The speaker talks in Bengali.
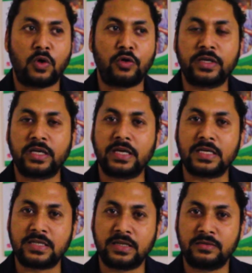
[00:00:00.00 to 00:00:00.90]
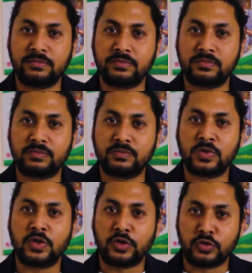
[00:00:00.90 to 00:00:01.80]
অনেকেই আছেন
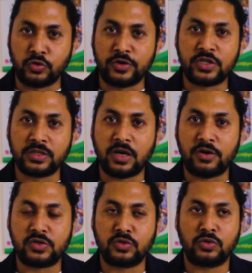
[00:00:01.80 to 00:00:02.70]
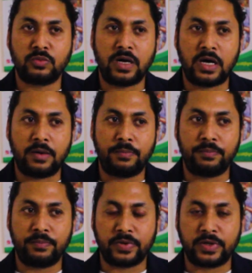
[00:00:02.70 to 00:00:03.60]
ডোনেশন দেওয়ার জন্য বা
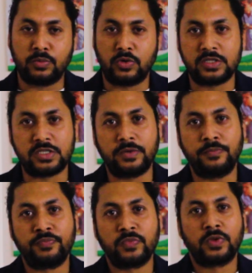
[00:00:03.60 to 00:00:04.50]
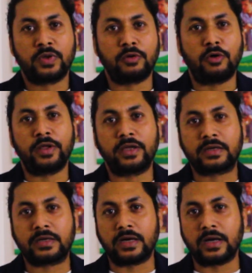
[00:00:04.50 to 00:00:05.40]
কি বলে যে অনেক
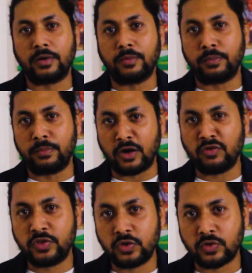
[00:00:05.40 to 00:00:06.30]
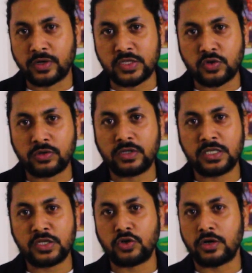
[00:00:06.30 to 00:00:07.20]
মানবহিতকর কাজ করতে
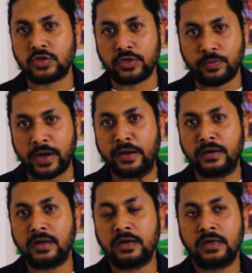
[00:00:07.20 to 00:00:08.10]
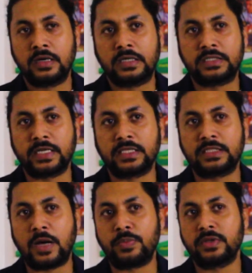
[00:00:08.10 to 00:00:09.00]
চান সরাসরি পারেন না সেক্ষেত্রে
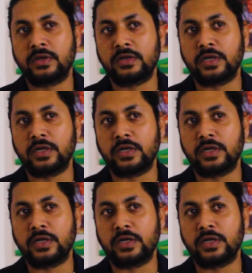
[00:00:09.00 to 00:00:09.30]
আপনাদের